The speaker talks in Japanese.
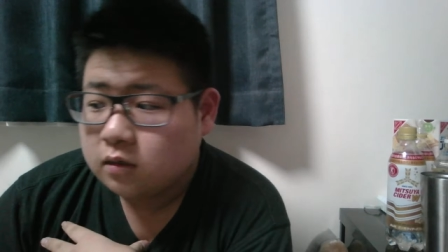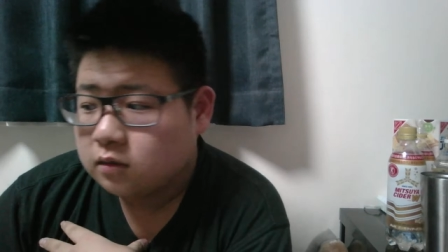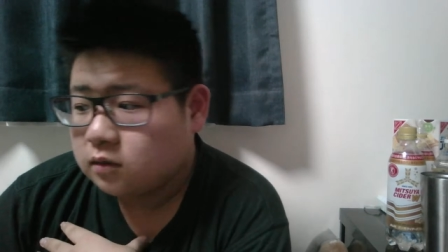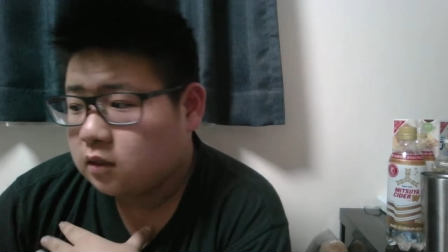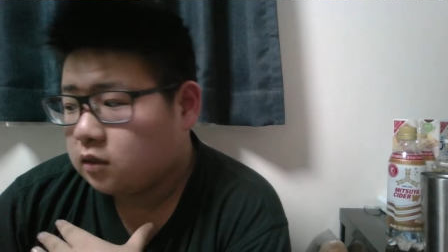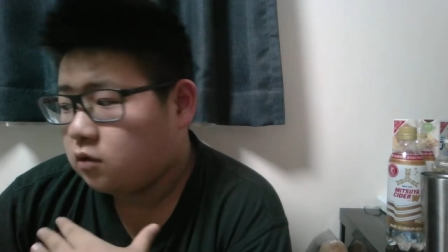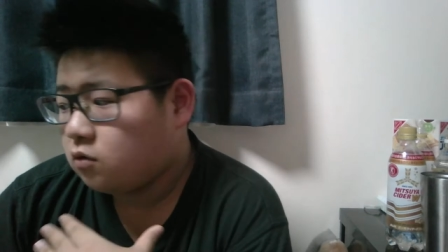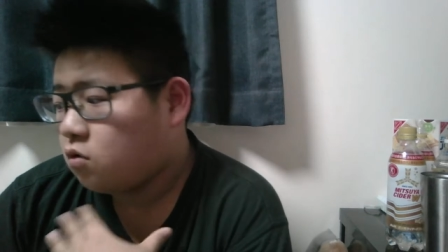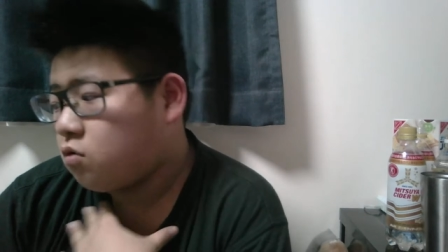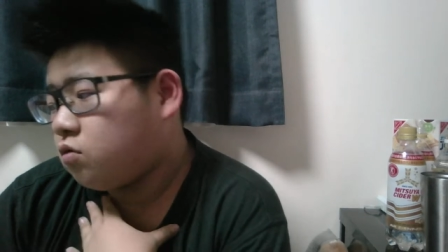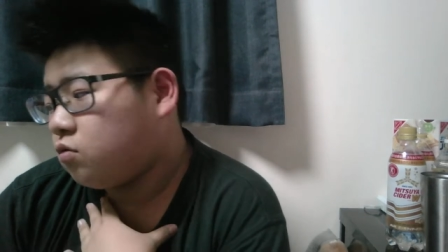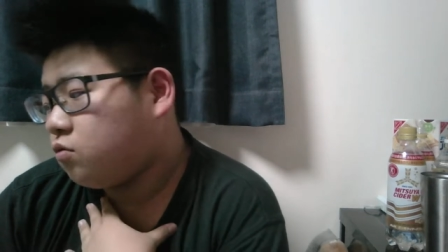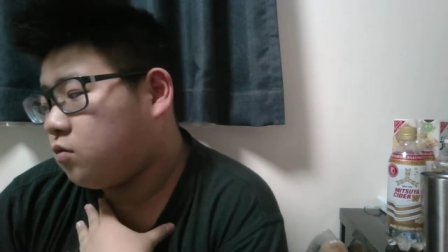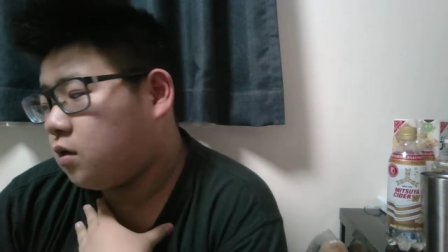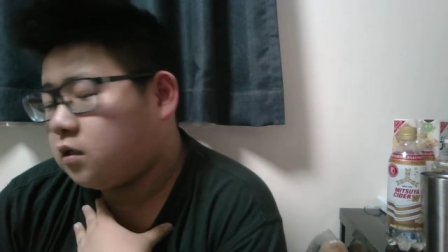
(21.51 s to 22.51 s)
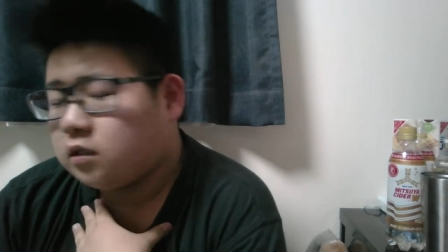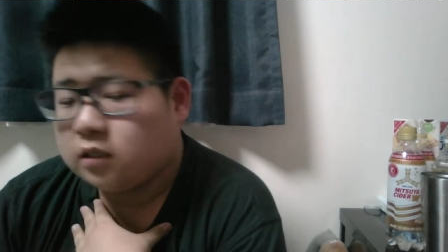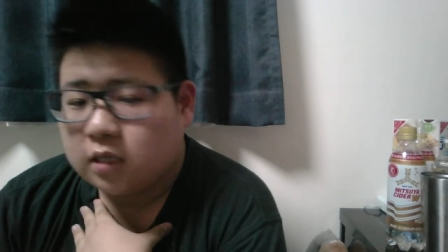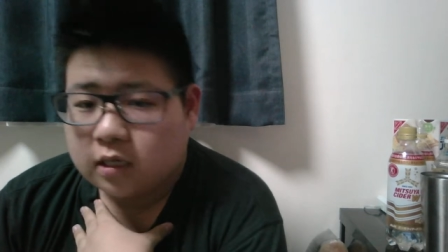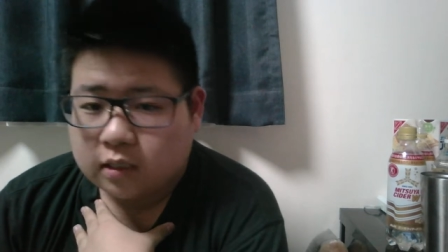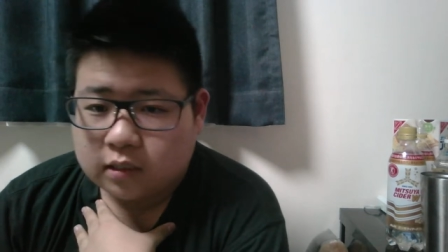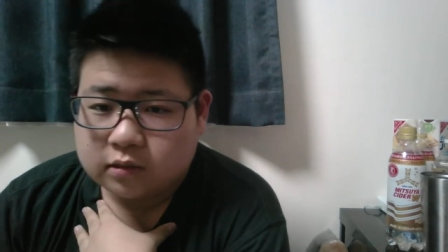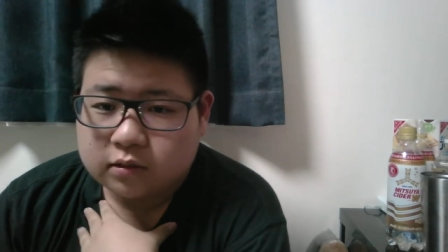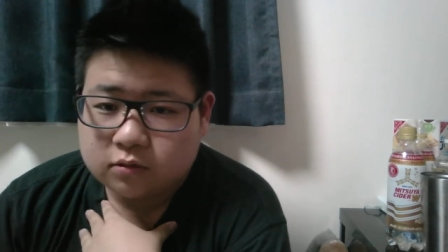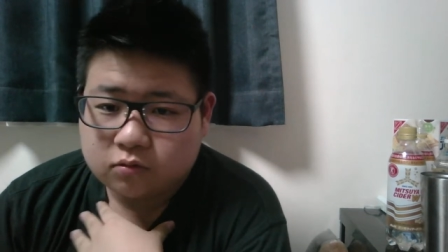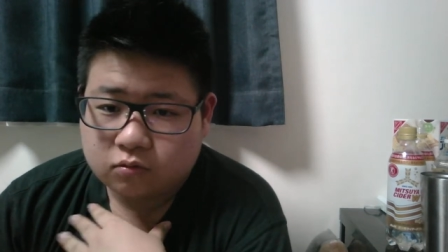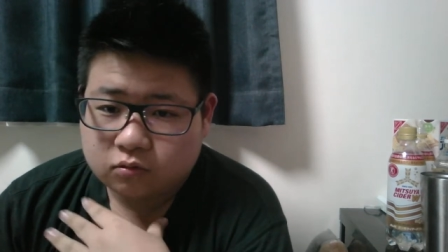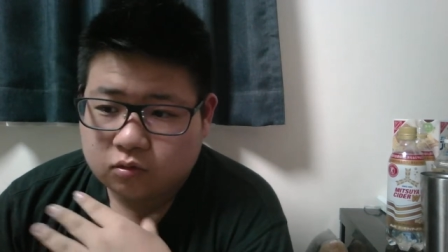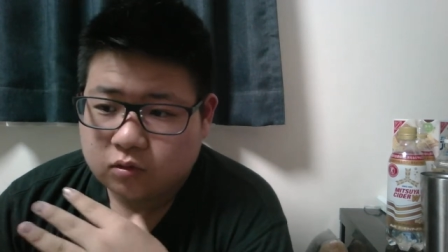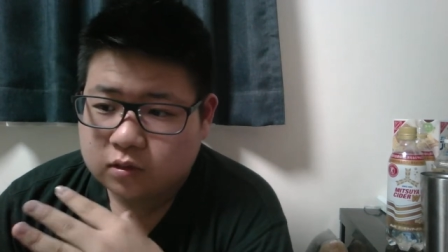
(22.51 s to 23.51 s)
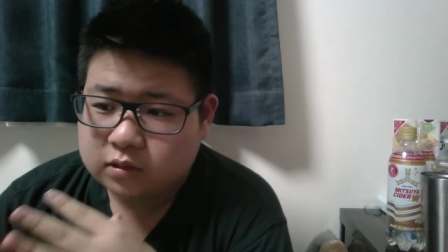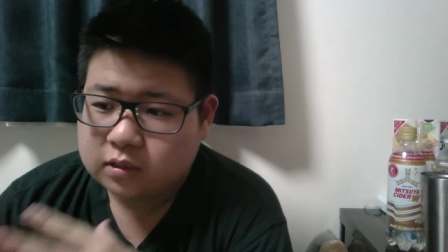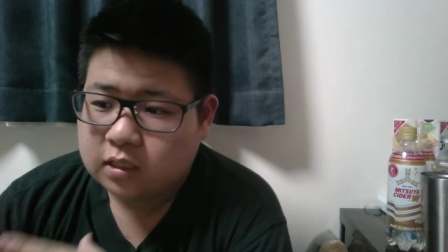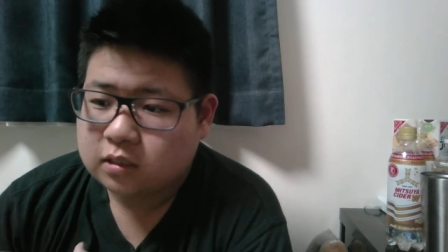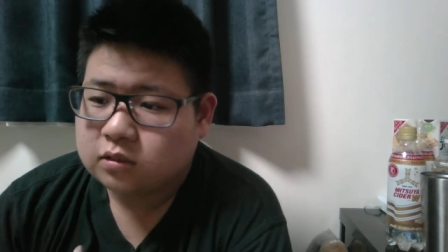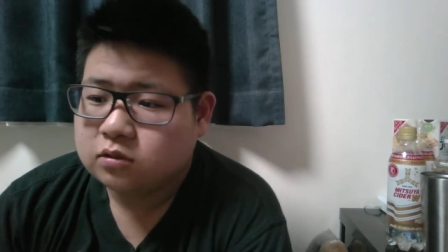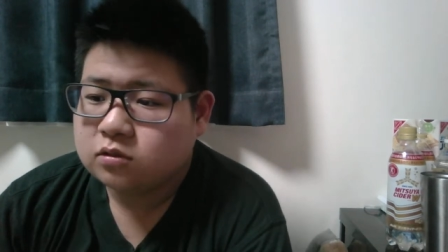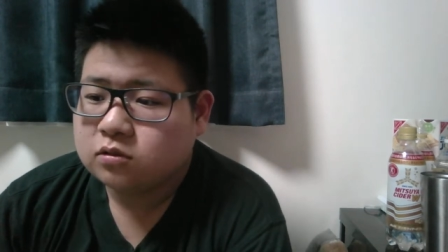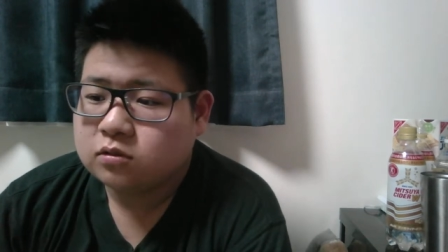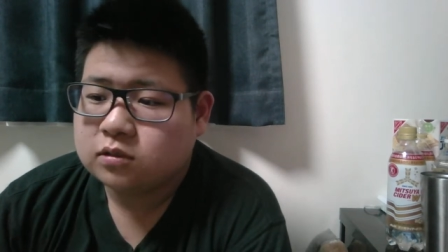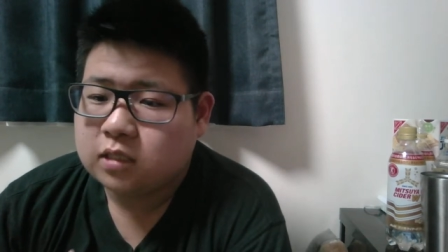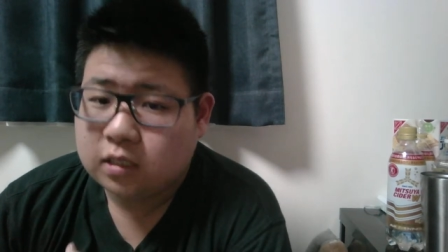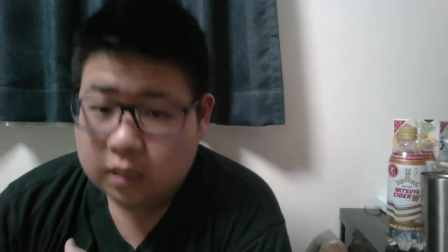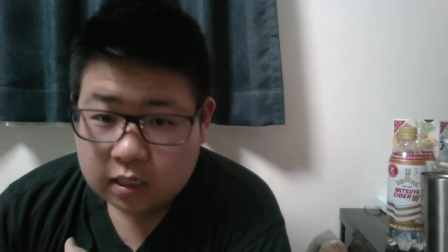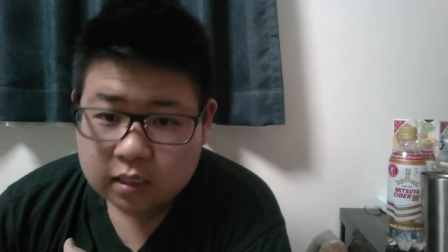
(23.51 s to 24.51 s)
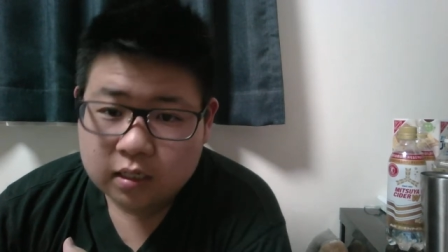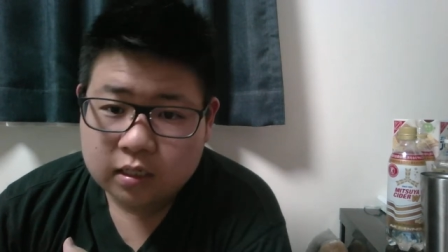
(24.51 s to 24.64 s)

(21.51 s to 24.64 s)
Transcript: なんで心折られてないかっていうと、トレジャークルーズでね、